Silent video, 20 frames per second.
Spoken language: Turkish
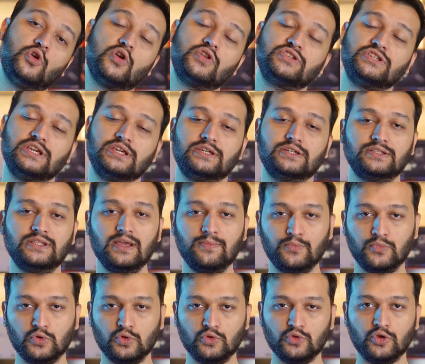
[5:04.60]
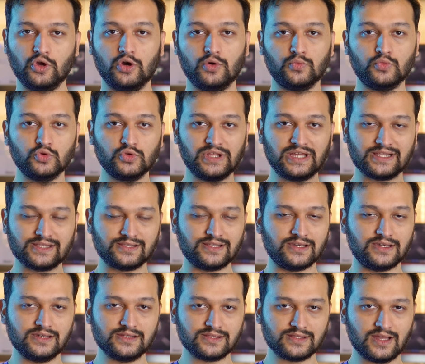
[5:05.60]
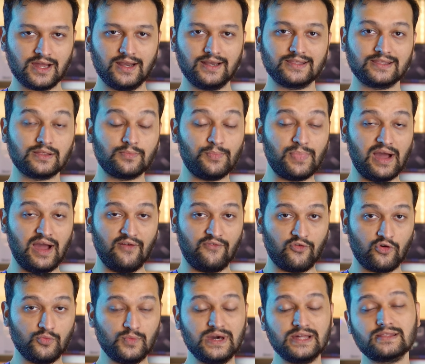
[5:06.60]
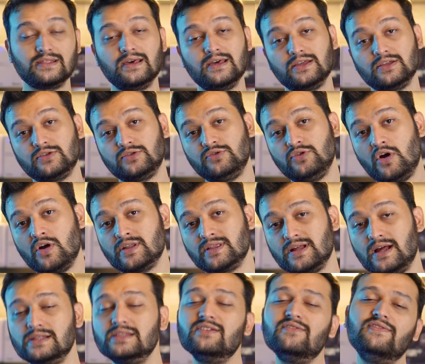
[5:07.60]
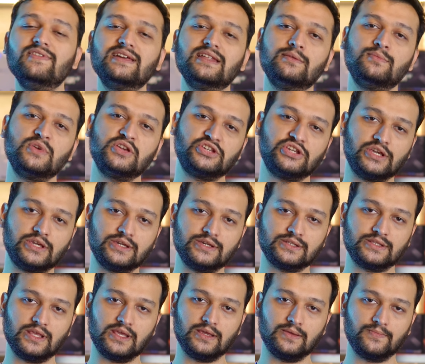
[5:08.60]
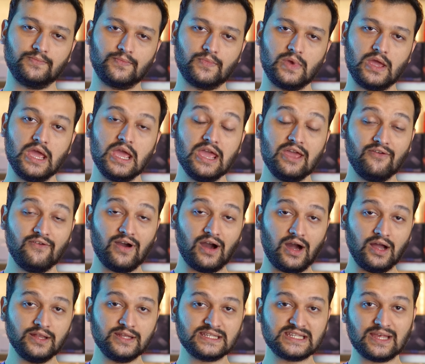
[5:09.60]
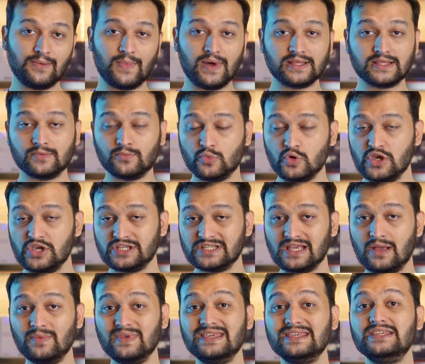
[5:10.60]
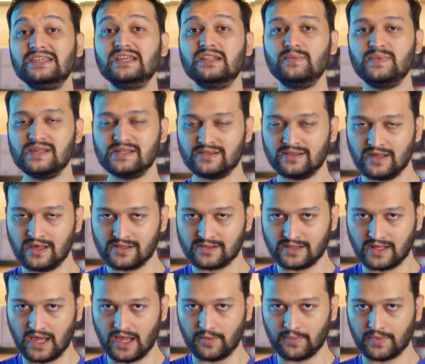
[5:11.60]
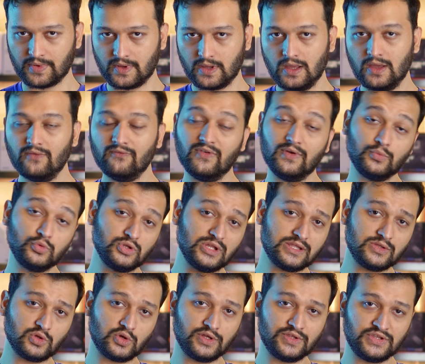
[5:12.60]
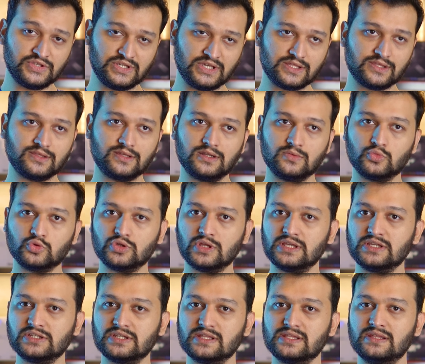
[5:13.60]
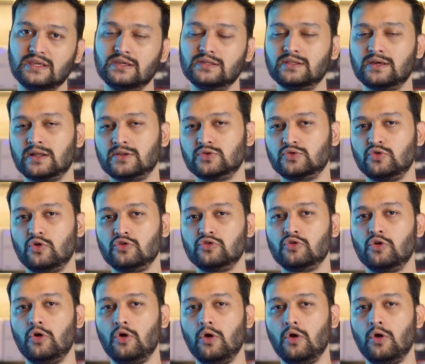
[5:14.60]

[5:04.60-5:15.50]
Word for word: 4 çekirdek bulunuyor. Bunların 8 tanesi performans, 4 tanesi verimli çekirdeği. Ve aynı zamanda bu işlemci 20 izleye sahip. Ve bu nasıl olabileceksiniz? Hani burada işte 8 artı 4,